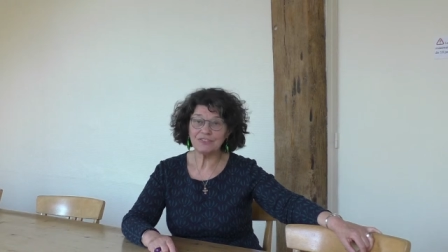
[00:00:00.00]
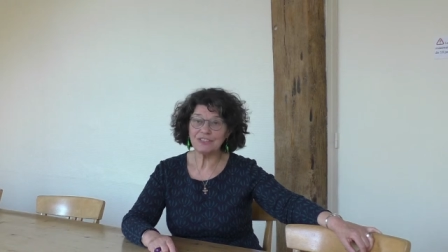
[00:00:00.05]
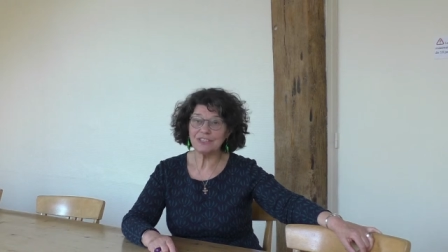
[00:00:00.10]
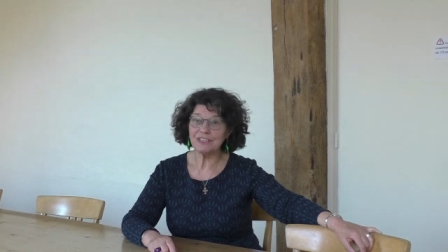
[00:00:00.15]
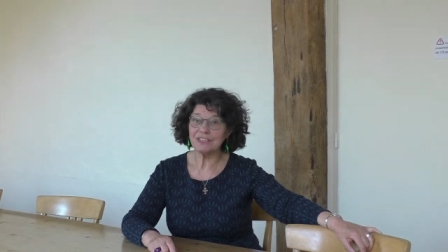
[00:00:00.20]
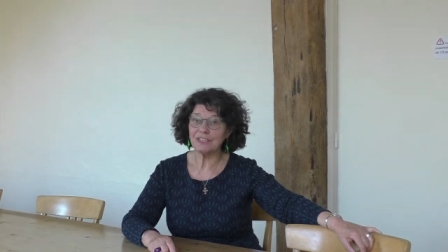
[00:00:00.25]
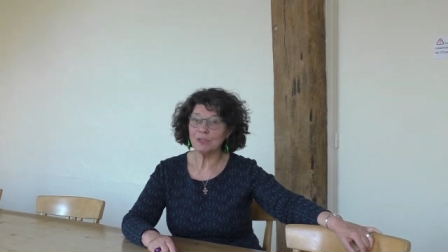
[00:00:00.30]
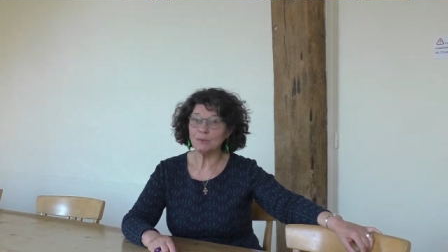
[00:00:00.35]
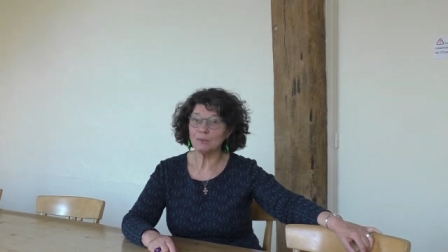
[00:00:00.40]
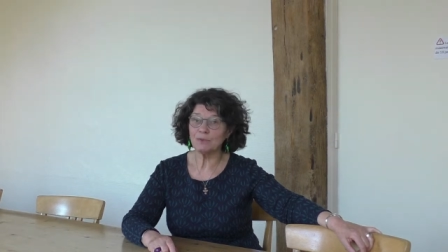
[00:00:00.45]
s'est
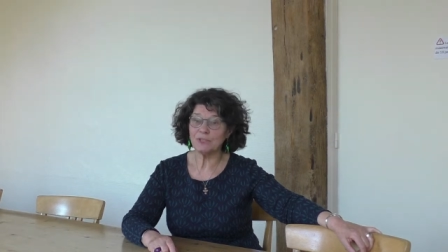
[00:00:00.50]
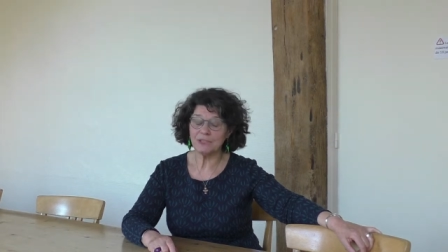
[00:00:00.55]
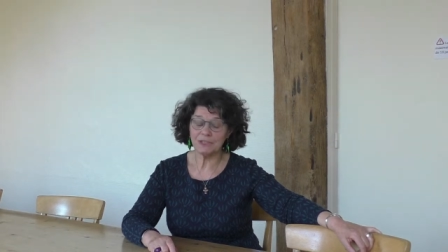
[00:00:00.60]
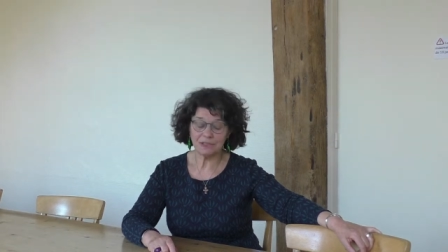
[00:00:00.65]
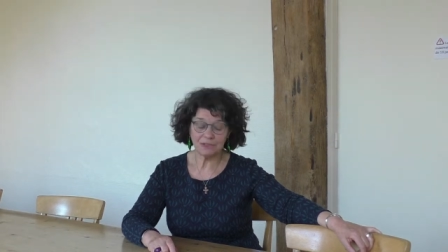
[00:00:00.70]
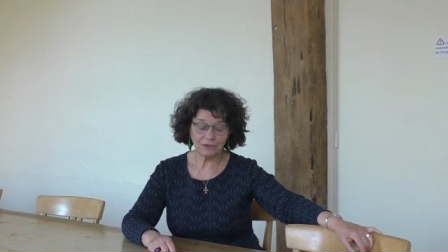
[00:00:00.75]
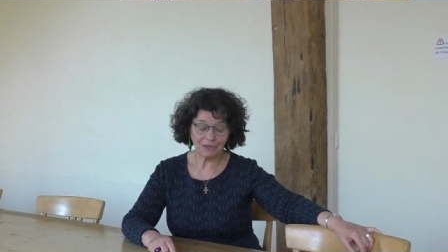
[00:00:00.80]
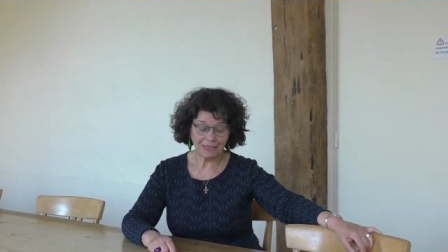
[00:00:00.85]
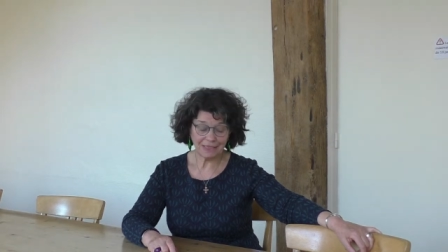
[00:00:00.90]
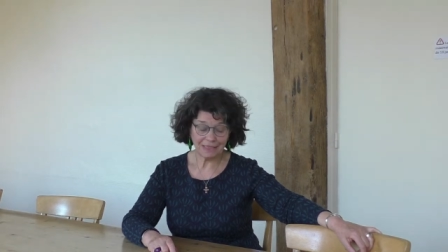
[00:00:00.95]
déroulée
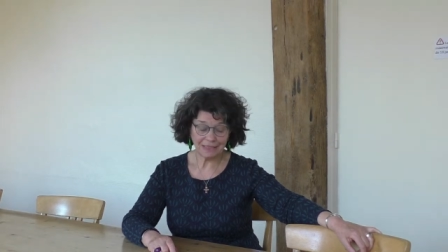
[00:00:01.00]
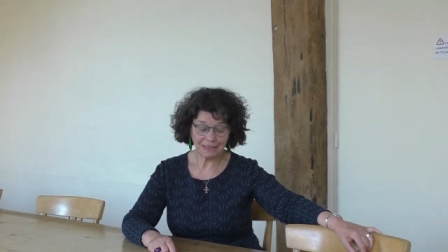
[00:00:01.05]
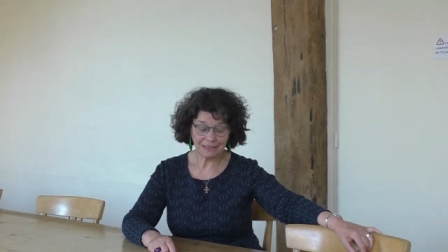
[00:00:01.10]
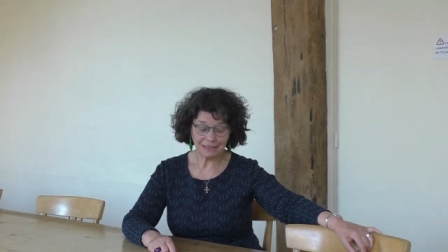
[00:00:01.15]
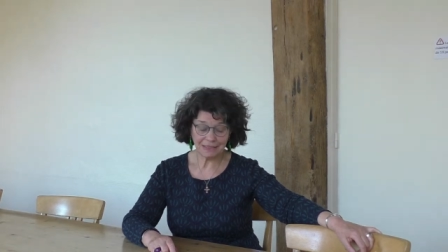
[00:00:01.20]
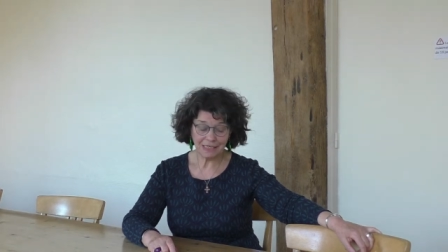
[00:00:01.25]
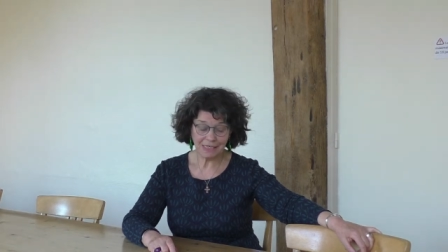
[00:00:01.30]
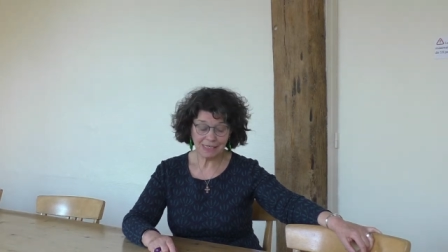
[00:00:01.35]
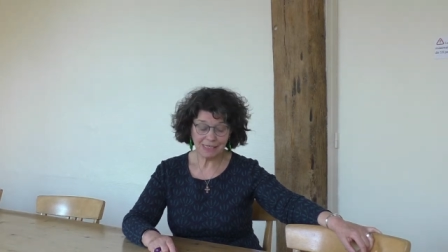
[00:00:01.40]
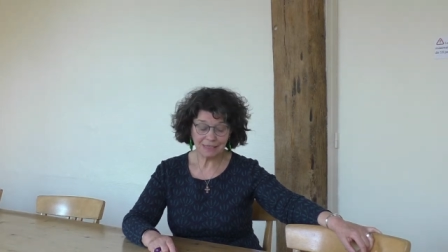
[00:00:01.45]
dans la
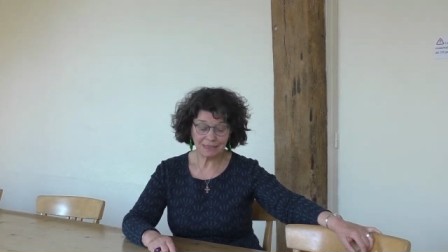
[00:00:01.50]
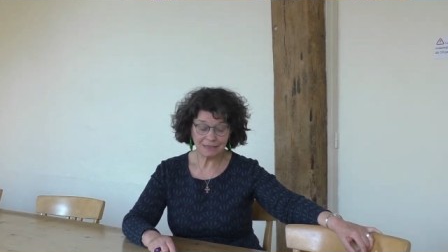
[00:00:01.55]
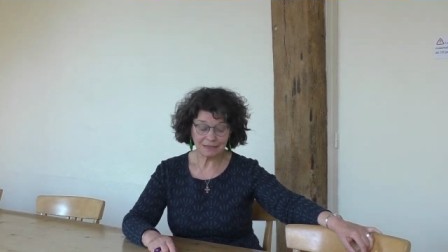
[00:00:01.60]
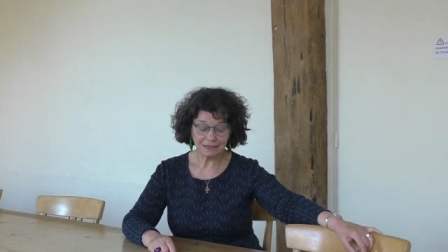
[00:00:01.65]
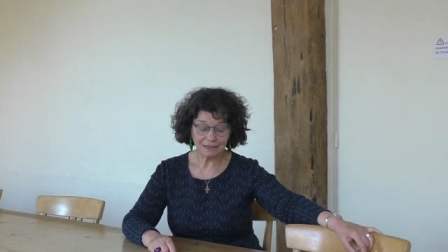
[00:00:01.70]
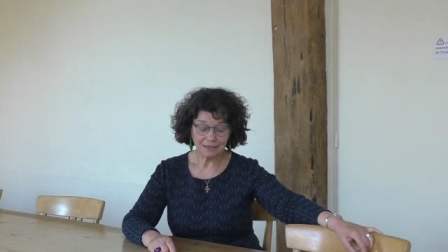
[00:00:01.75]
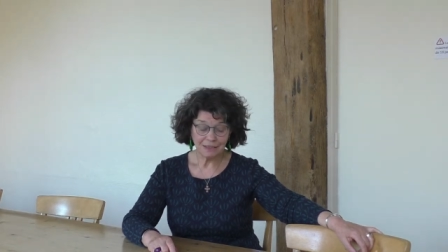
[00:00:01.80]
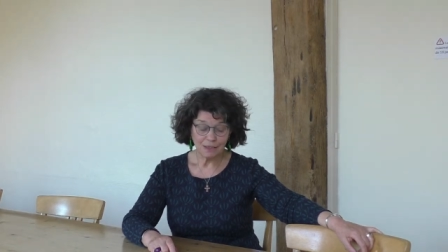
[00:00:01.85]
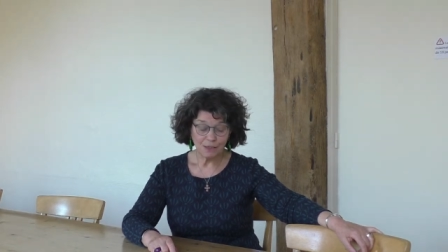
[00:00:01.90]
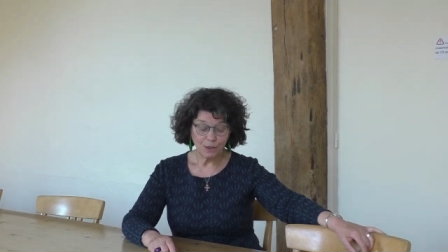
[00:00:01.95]
cathédrale
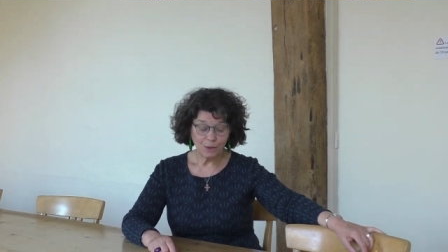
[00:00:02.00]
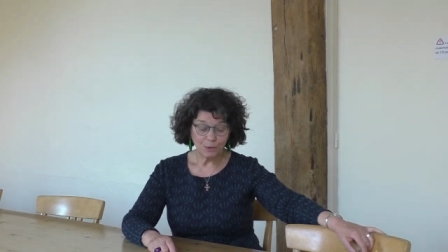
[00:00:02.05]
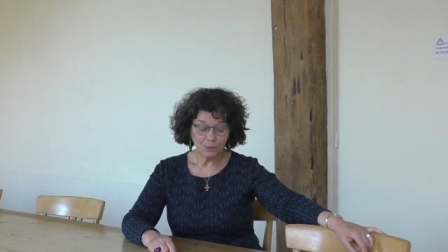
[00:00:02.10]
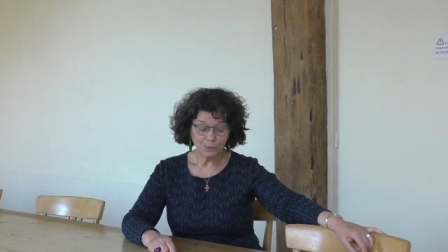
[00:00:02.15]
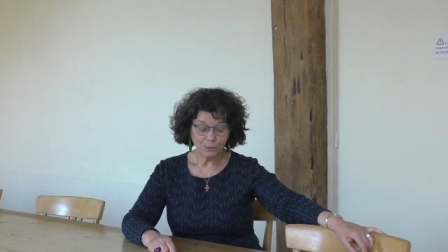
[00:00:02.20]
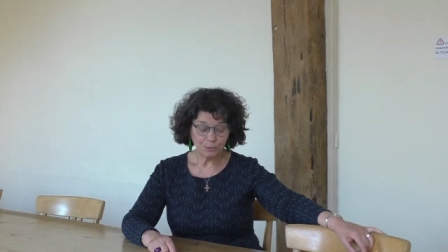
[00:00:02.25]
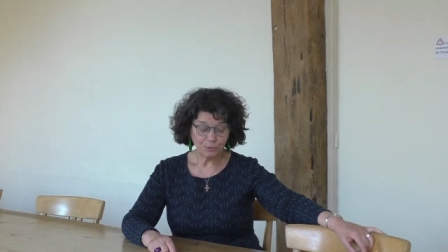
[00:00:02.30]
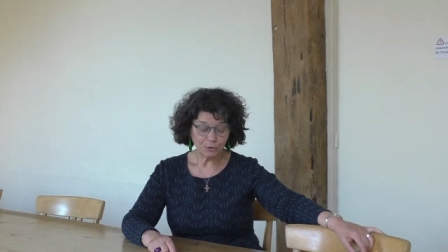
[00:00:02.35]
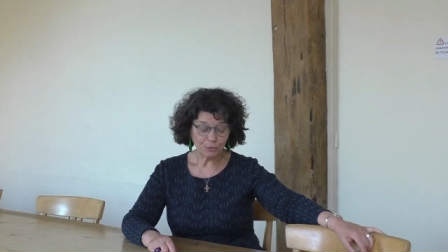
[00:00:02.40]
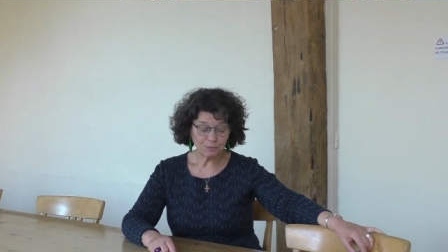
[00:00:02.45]

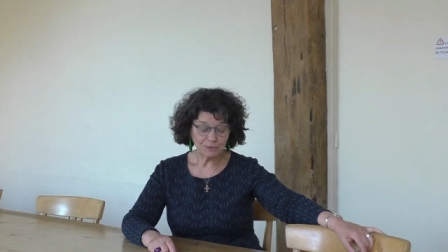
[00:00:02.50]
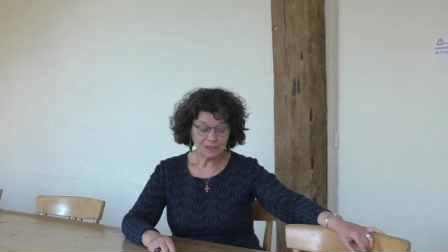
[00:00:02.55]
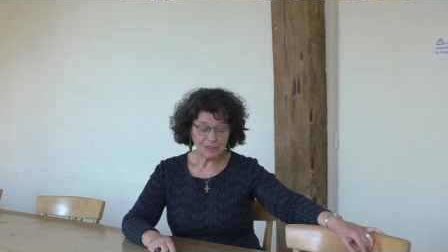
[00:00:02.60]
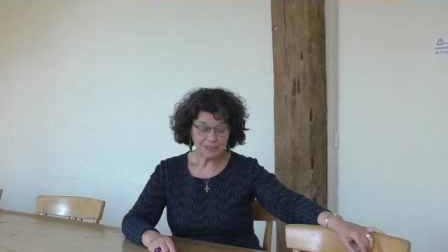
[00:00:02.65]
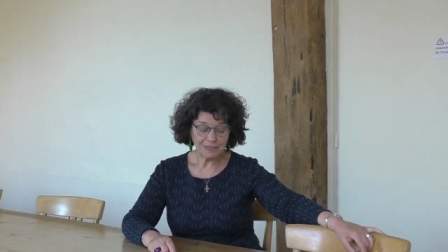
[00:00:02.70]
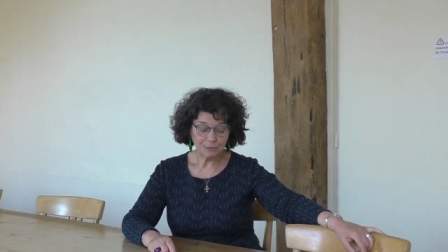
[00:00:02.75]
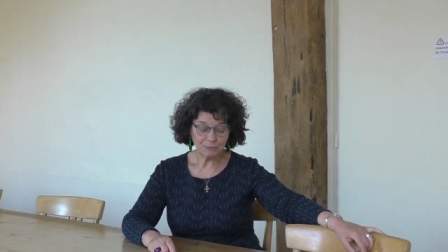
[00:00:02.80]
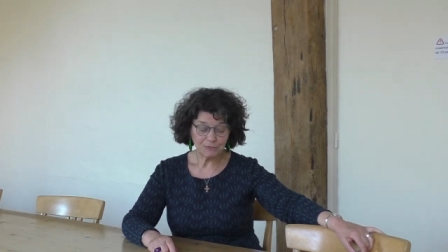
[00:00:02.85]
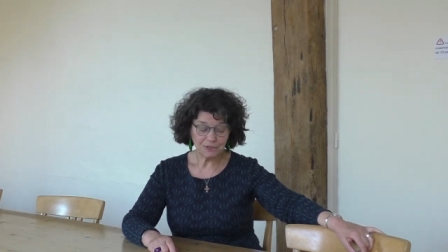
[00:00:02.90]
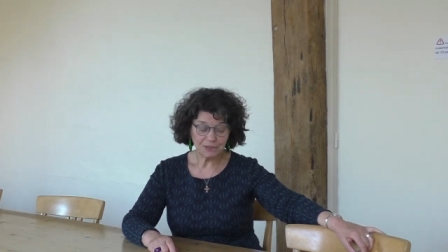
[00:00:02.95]
le premier
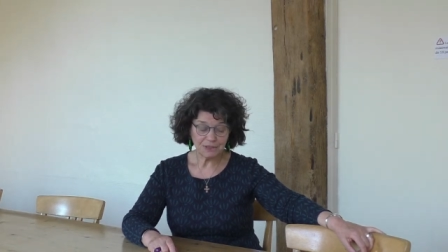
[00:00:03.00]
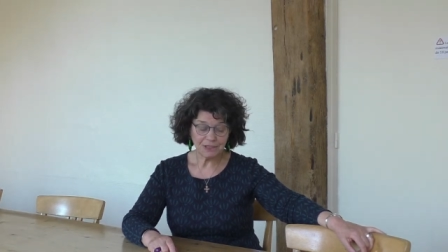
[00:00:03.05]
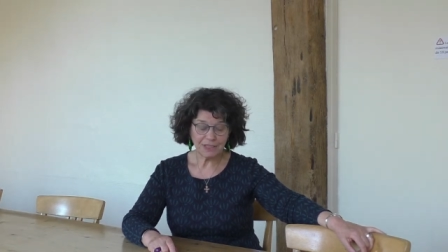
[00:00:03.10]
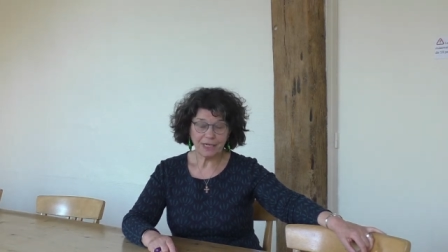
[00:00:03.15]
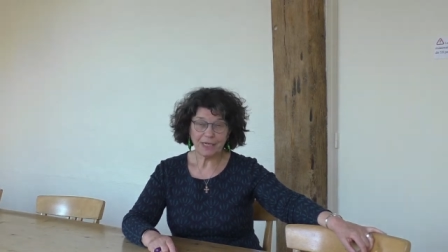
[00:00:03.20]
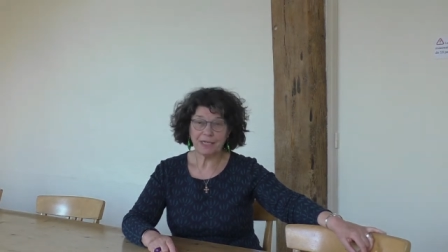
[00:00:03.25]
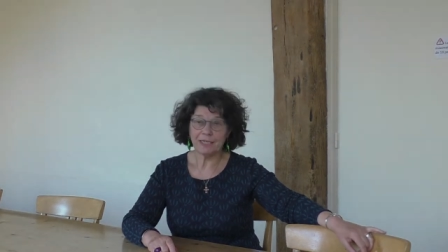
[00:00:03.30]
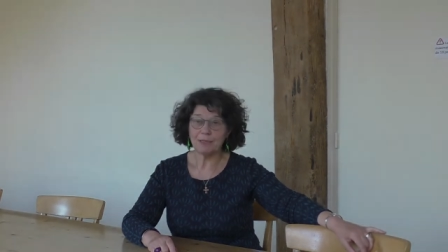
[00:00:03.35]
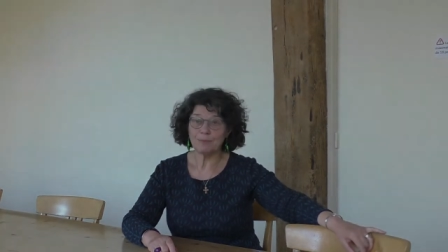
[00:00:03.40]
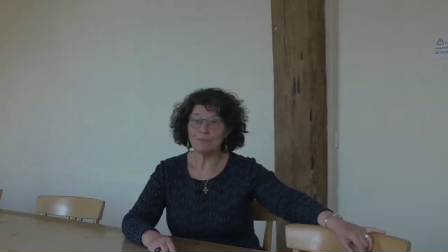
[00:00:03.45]
samedi de
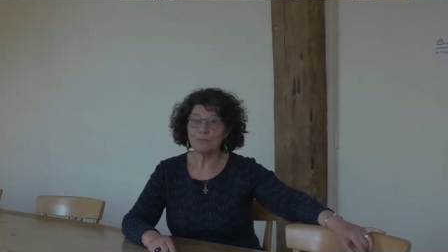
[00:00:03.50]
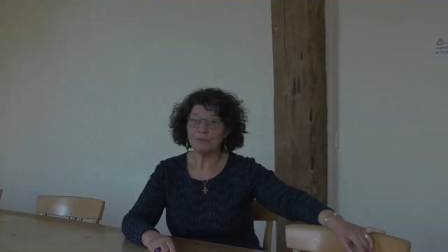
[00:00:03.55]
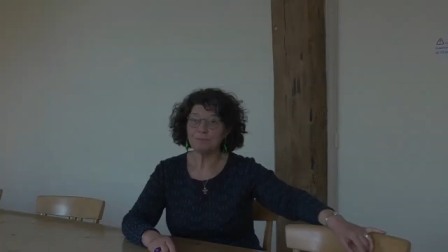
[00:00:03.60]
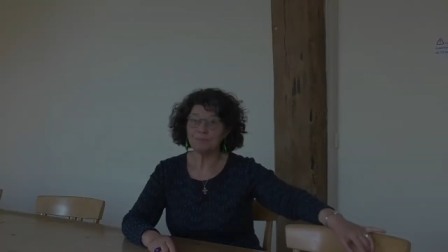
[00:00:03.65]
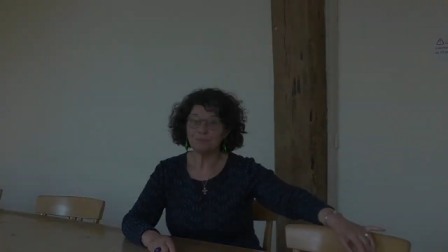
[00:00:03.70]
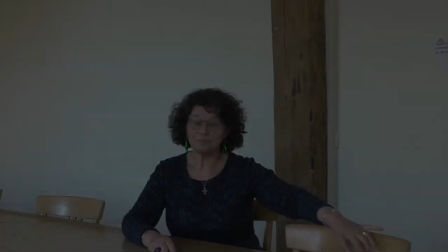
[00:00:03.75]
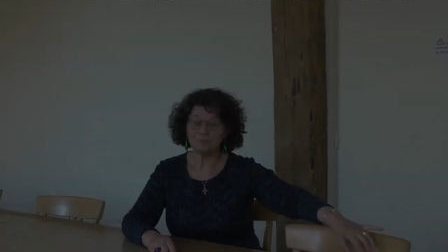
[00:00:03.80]
carême.